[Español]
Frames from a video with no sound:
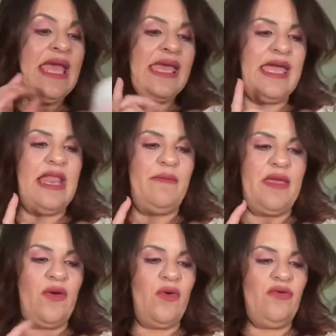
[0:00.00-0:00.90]
que la
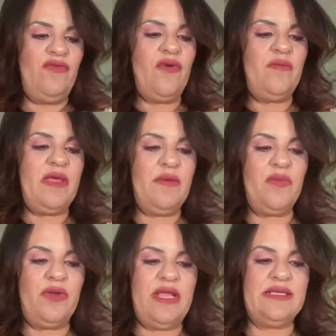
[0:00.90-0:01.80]
mejor forma de
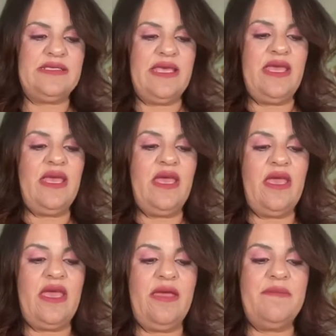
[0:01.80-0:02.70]
ponerse
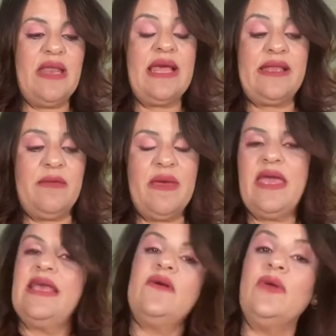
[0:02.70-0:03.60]
eh, la crema
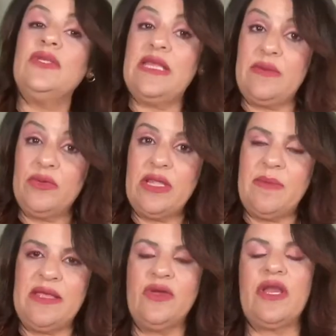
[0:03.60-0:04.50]
es cuando salimos del baño.